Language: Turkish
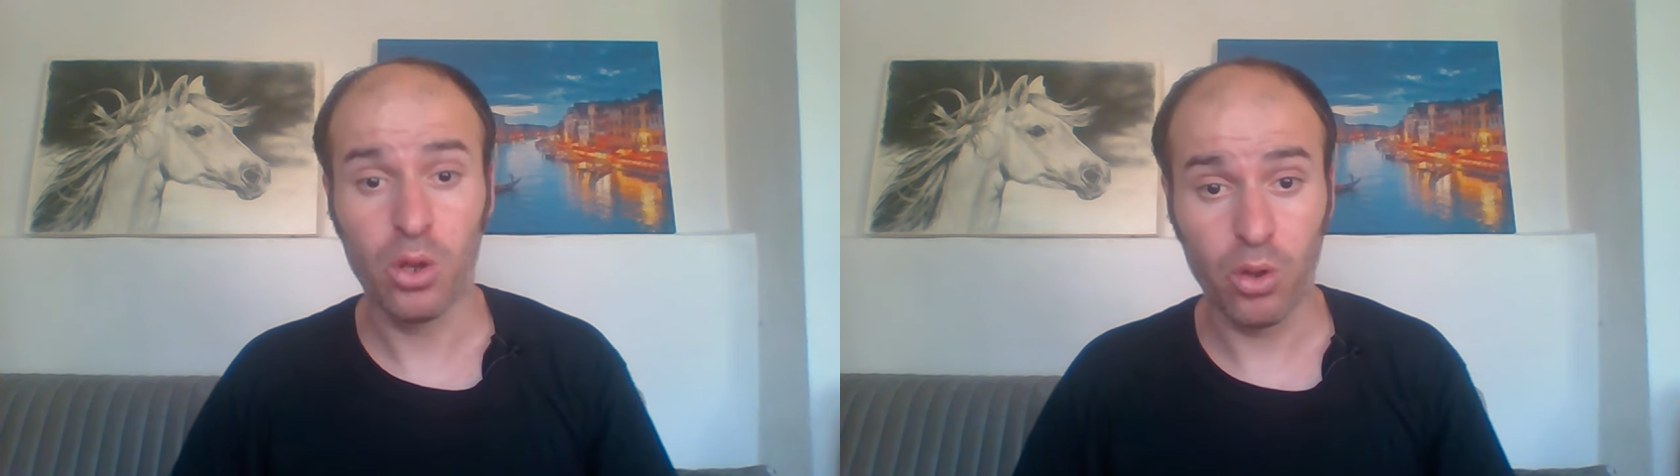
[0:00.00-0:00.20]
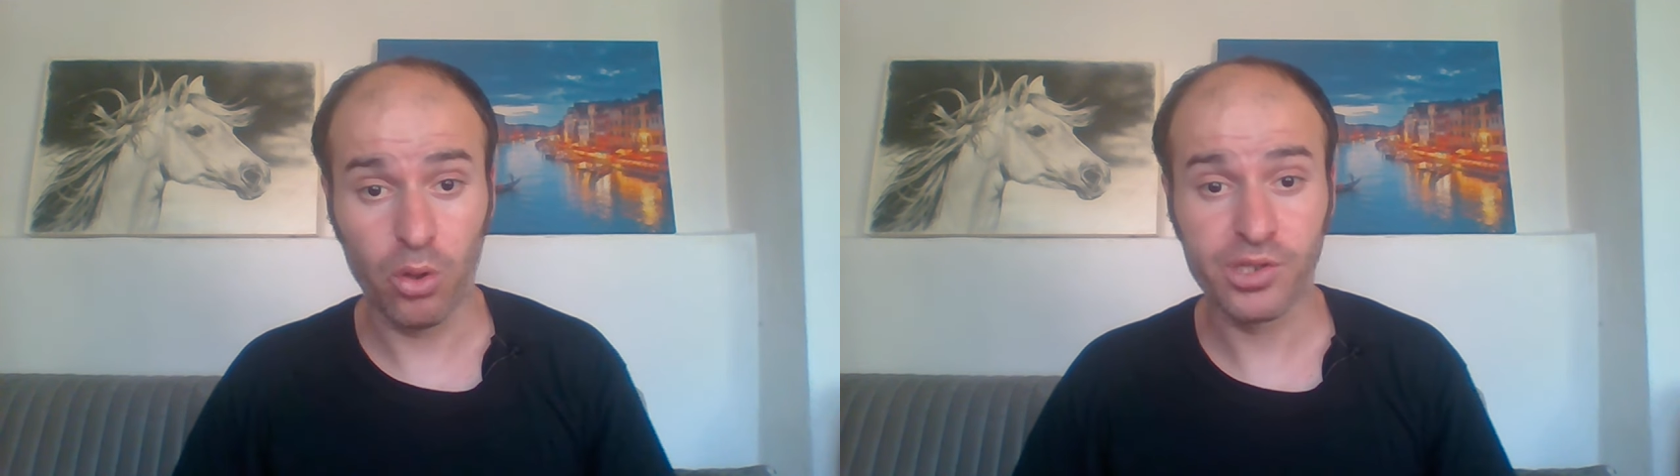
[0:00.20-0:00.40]

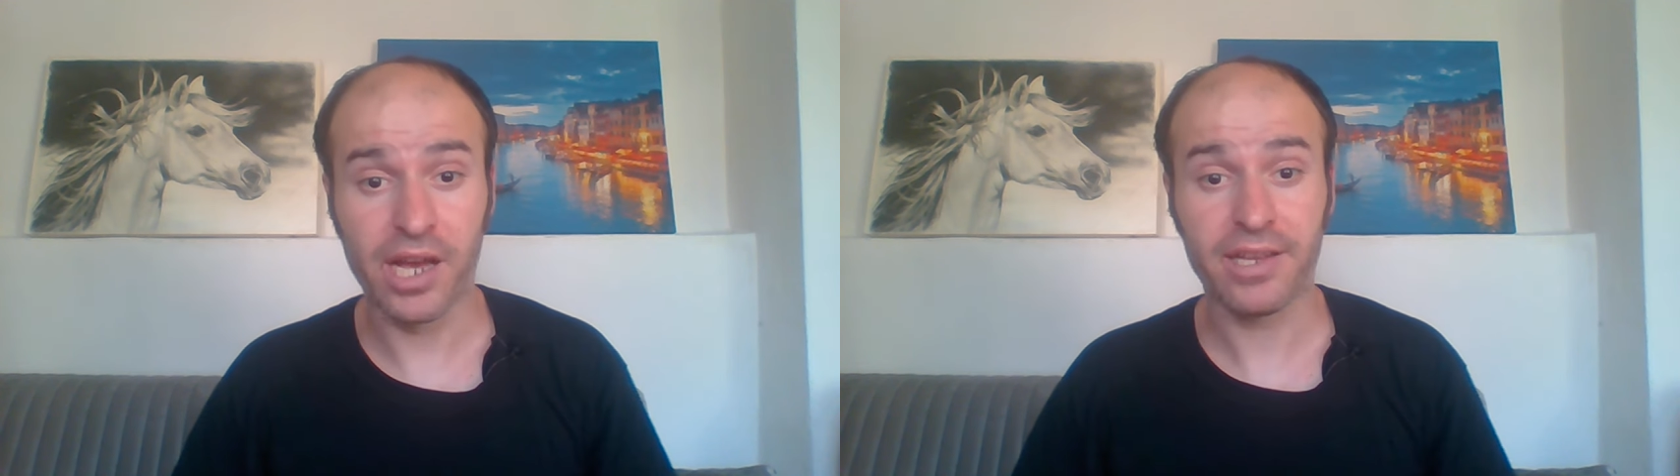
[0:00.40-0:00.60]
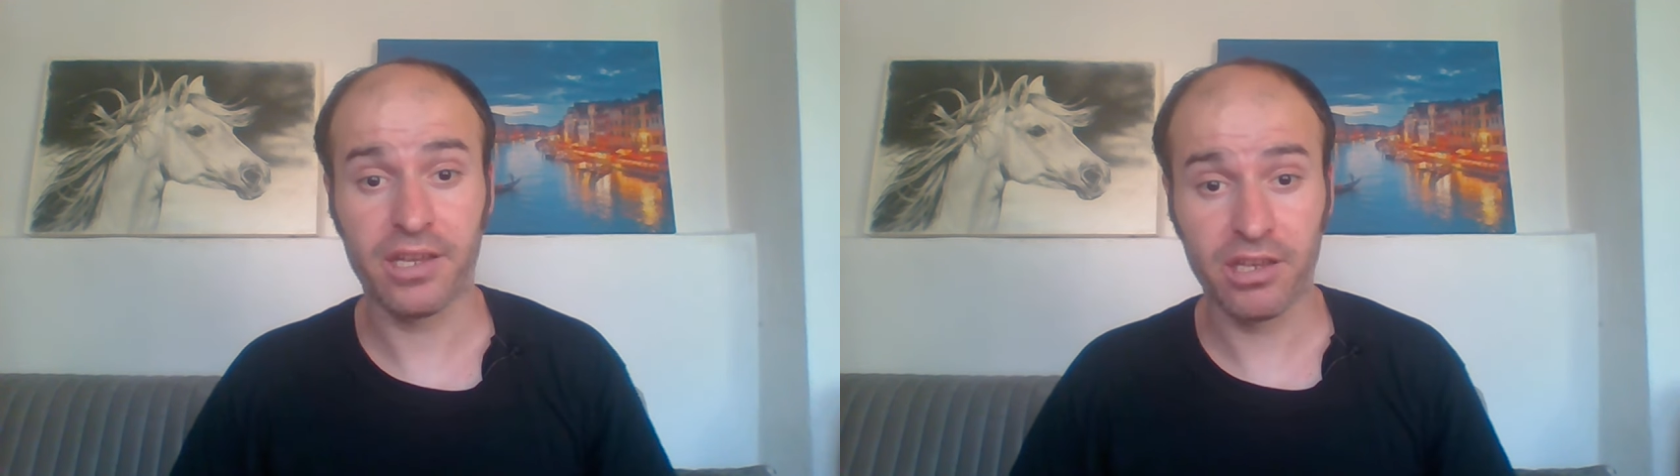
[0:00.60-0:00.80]

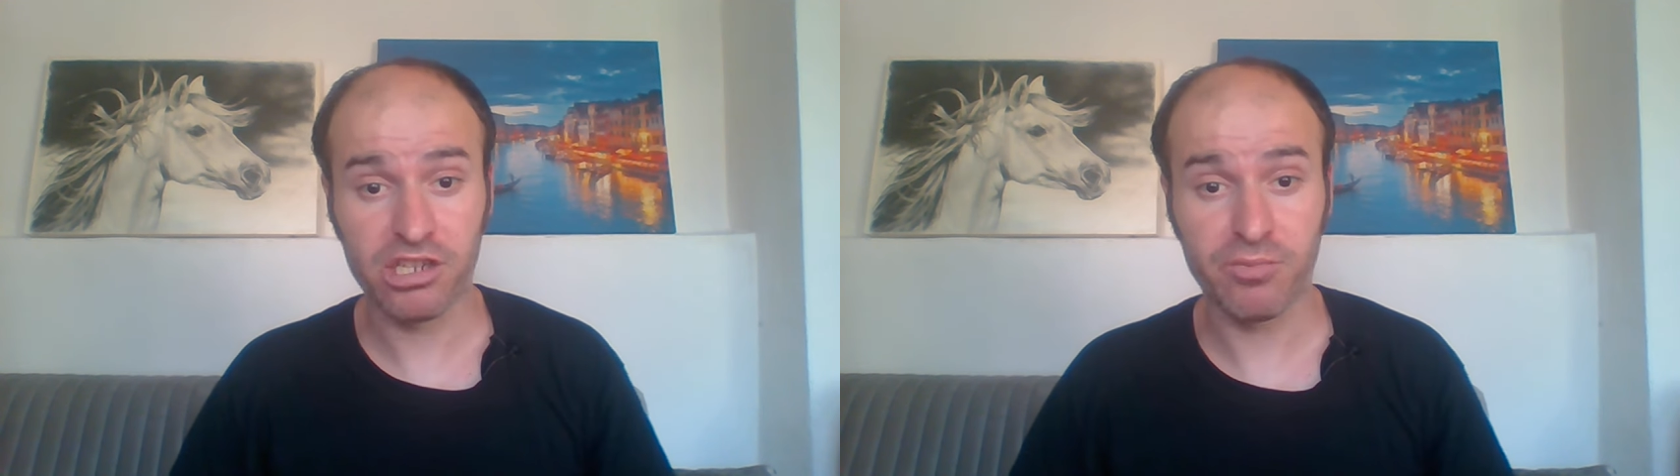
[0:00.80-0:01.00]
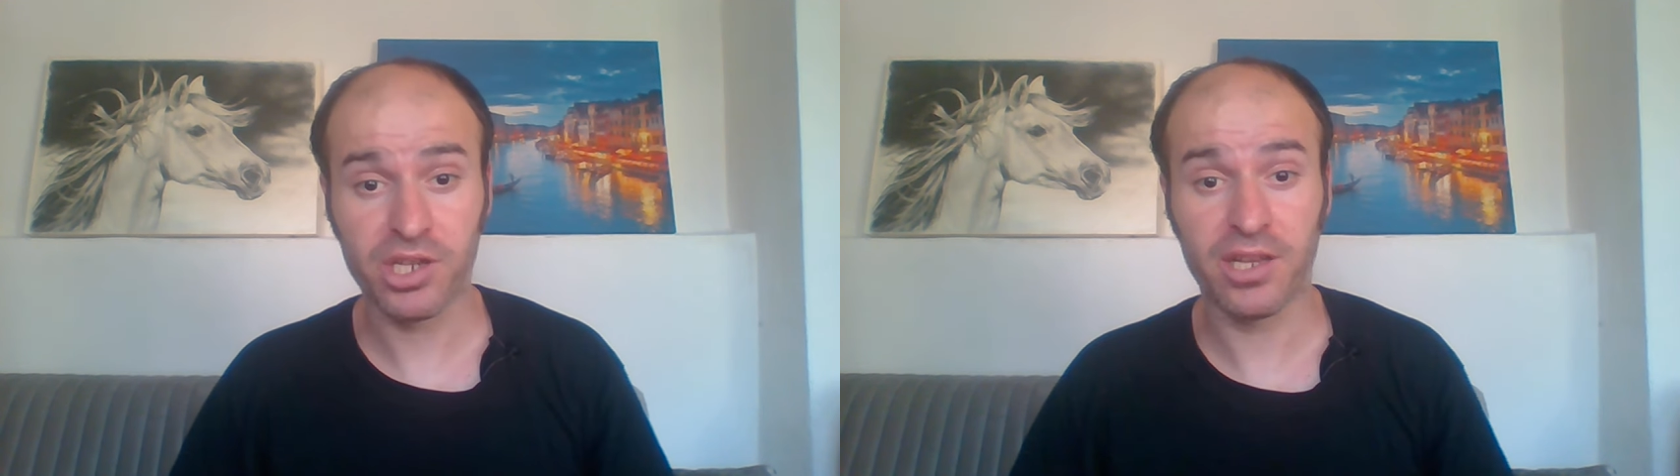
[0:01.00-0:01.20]
özellikle
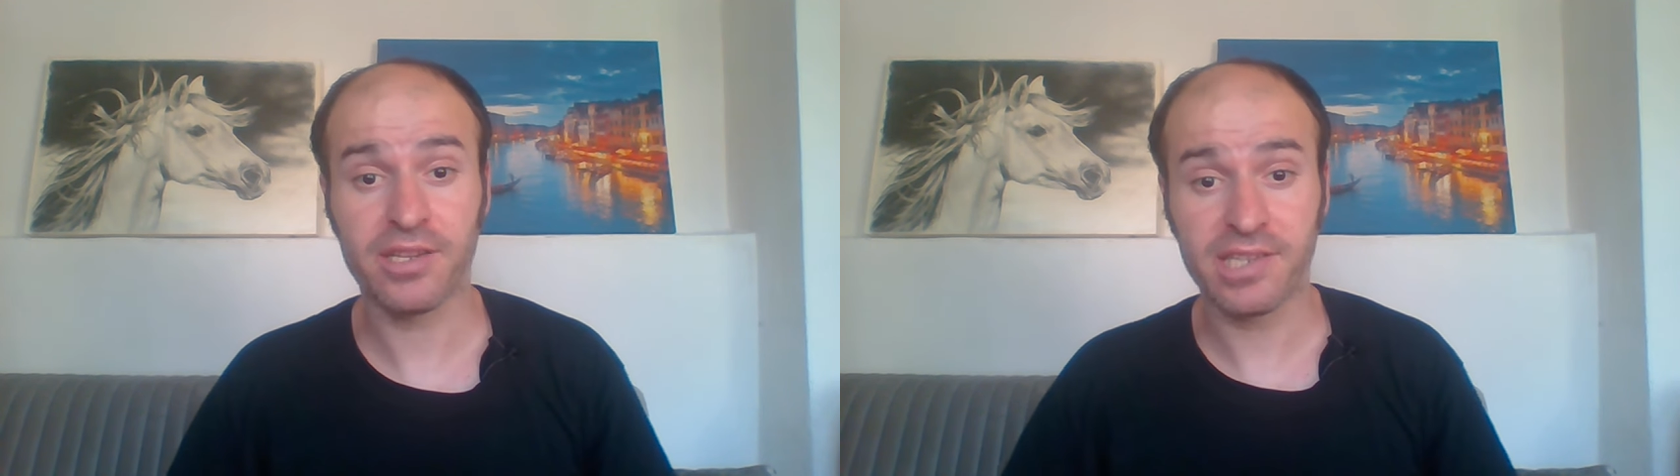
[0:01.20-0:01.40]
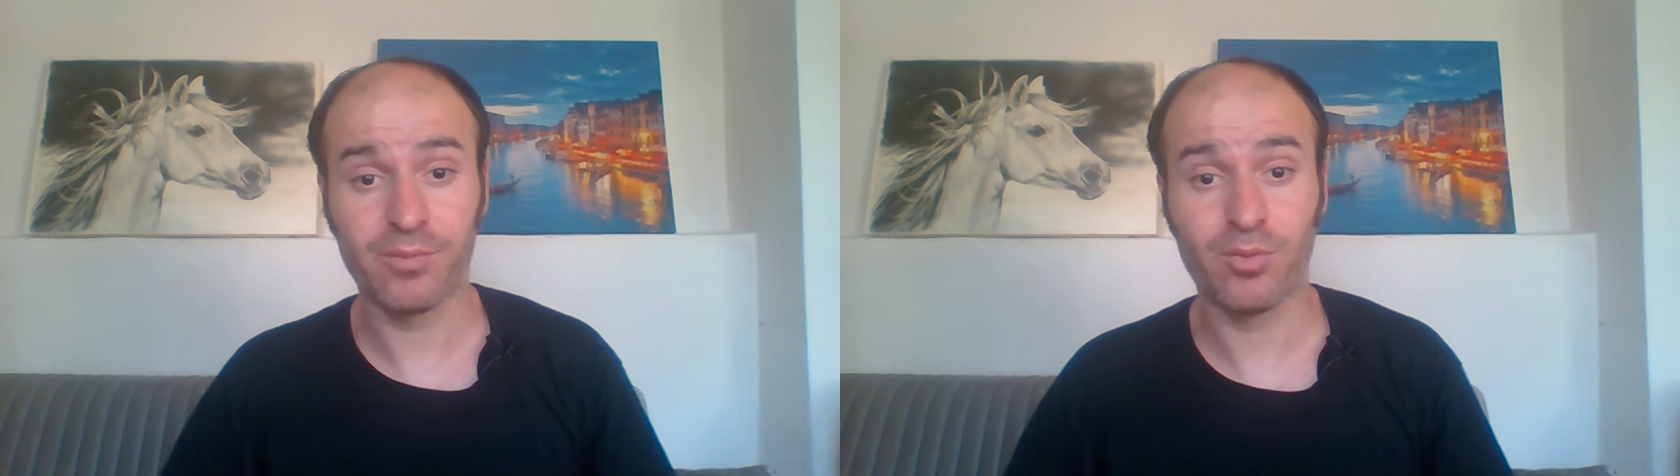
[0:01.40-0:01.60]
yarışmacılar
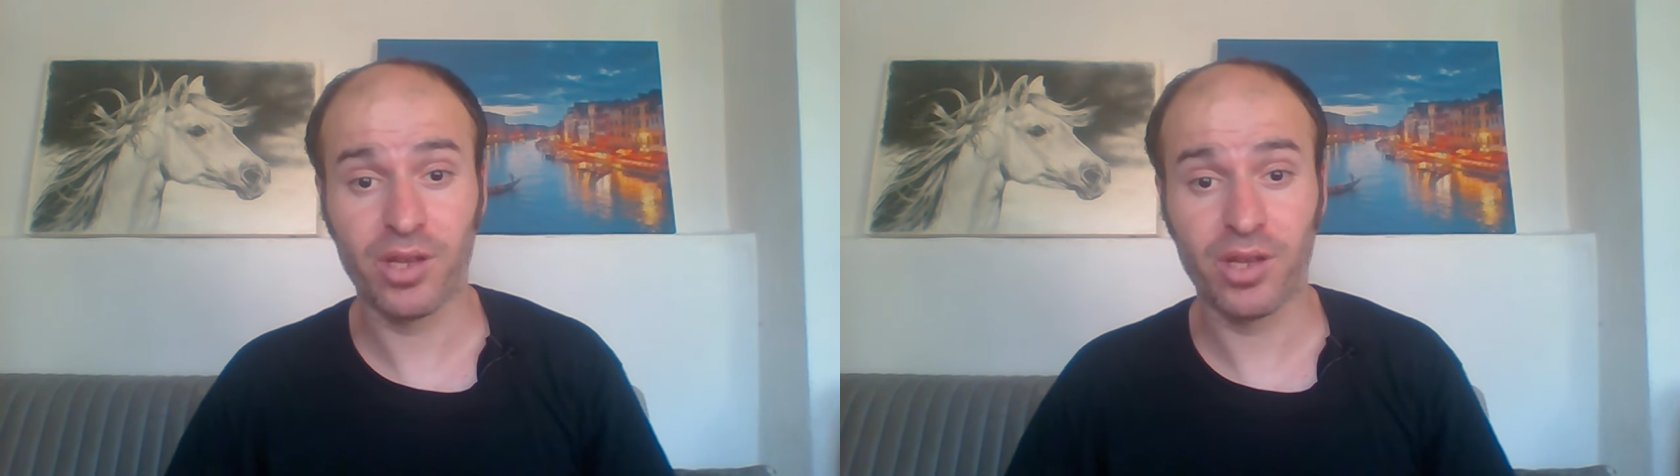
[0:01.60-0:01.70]
İstanbul